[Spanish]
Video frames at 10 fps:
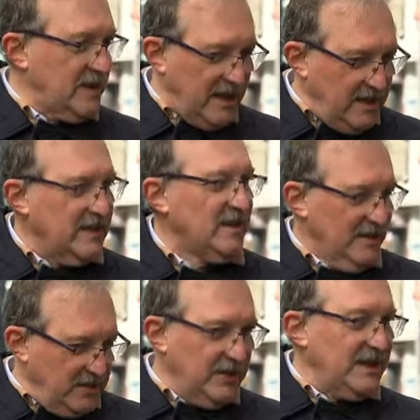ahí
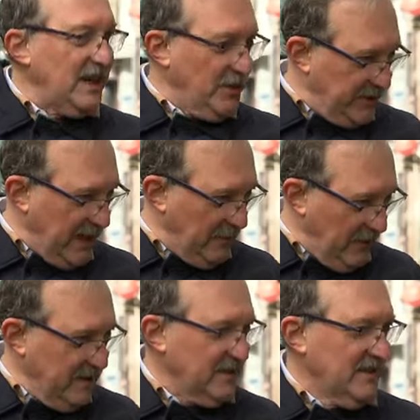yo diría notable